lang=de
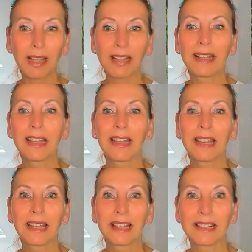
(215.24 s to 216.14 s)
aber
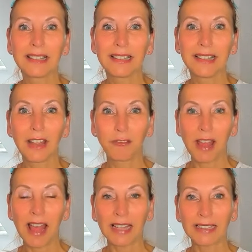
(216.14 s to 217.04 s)
äh,
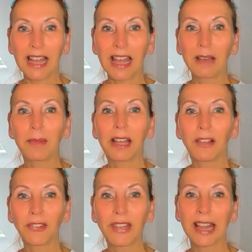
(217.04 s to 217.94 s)
erfahren
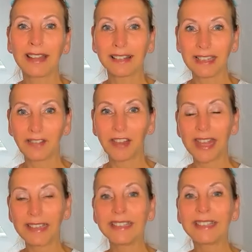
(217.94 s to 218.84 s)
habe aus der geistigen
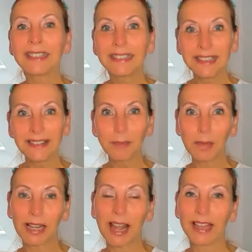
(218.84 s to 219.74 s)
Welt, diese
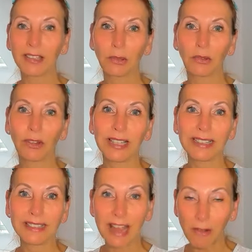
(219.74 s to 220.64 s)
Begleitung soll
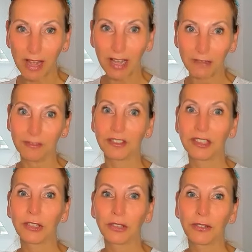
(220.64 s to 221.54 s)
ich
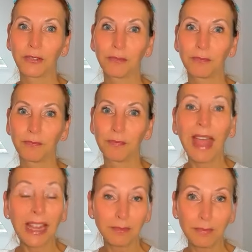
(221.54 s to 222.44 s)
dauerhaft
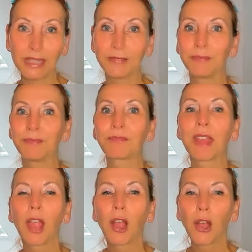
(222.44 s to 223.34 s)
anbieten.
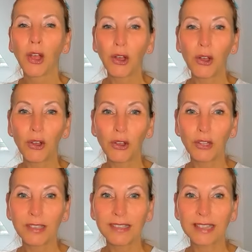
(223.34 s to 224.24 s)

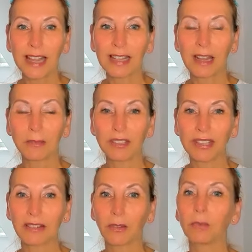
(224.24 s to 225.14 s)
Und dann habe
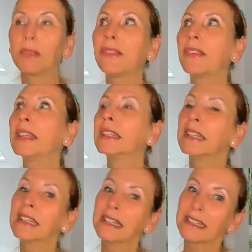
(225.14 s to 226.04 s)
ich ja so ein
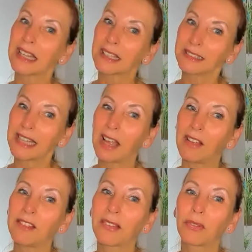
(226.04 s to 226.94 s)
bisschen gedacht,
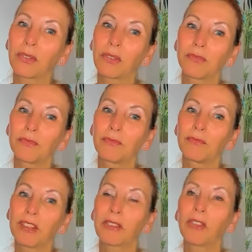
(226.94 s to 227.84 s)
ja, was,
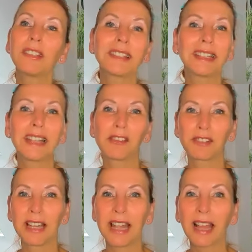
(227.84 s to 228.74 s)
was soll ich denn da
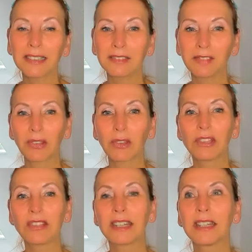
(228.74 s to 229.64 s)
verlangen? Was
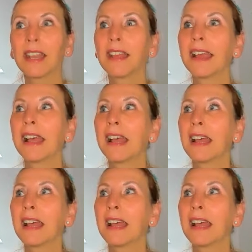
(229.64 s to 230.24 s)
soll ich denn,